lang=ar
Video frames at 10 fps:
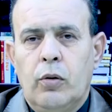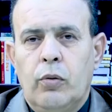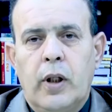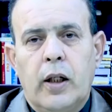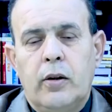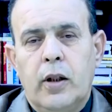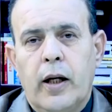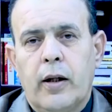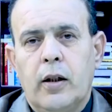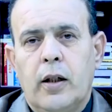ولكن
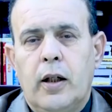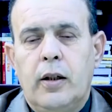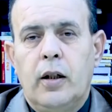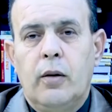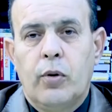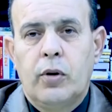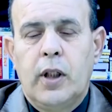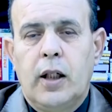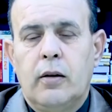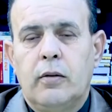الحقيقة أن
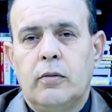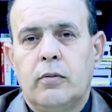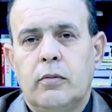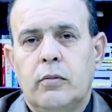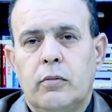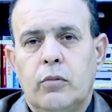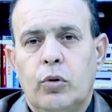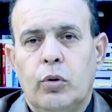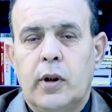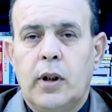البردة
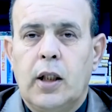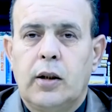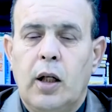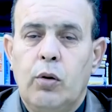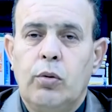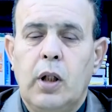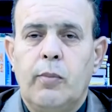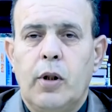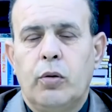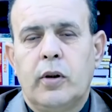أطلقت أول
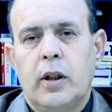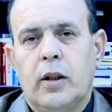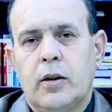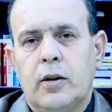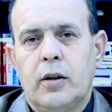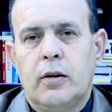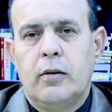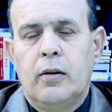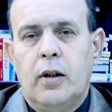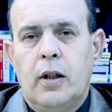ما أطلقت
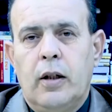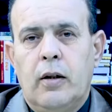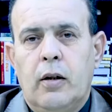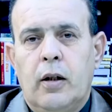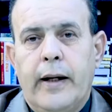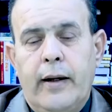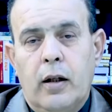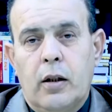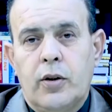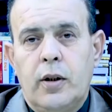على
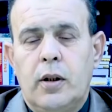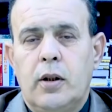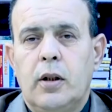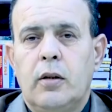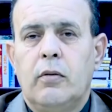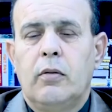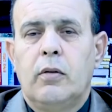قصيدة